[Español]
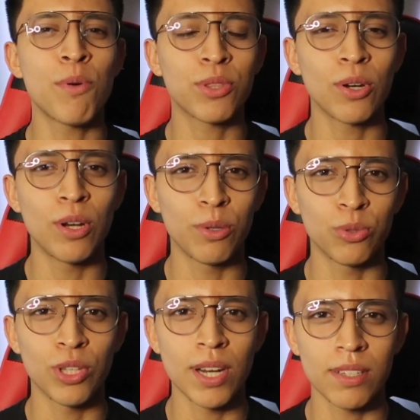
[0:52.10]
portero le
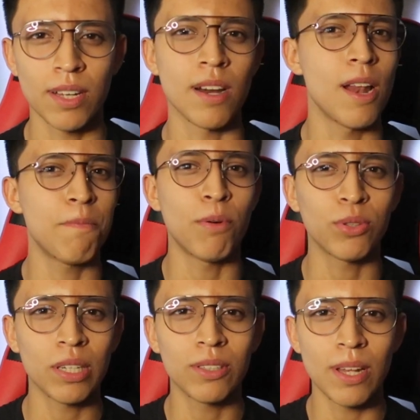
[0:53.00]
gustaría ser, el
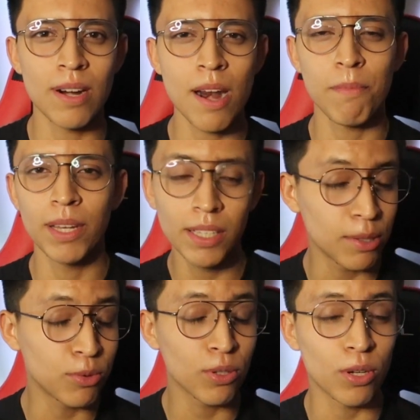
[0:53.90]
portero del Real
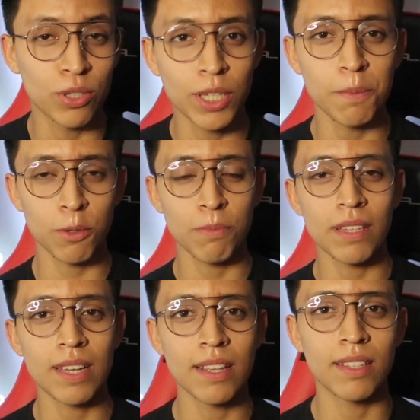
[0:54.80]
Madrid, uno de los equipos
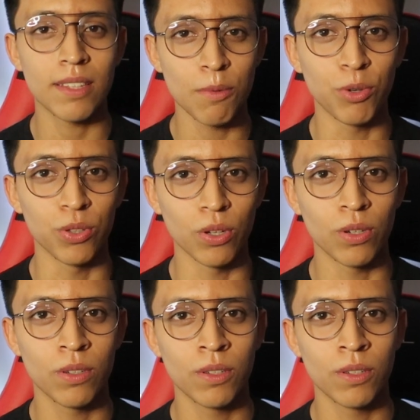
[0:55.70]
más grandes del mundo.